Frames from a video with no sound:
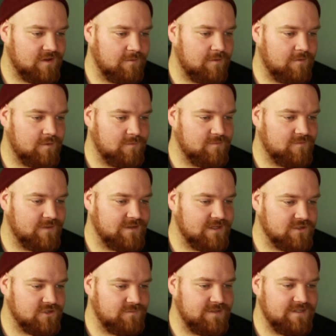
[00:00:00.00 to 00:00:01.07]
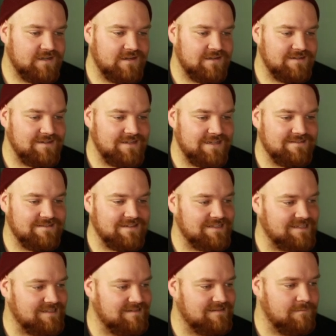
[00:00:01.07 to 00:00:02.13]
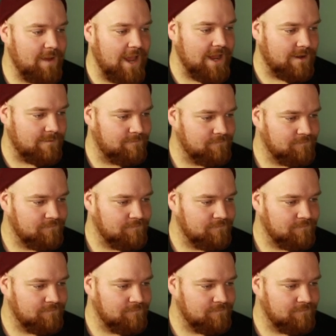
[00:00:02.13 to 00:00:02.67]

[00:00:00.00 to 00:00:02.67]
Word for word: Aber warum zwei Jahre später jetzt diese Mail?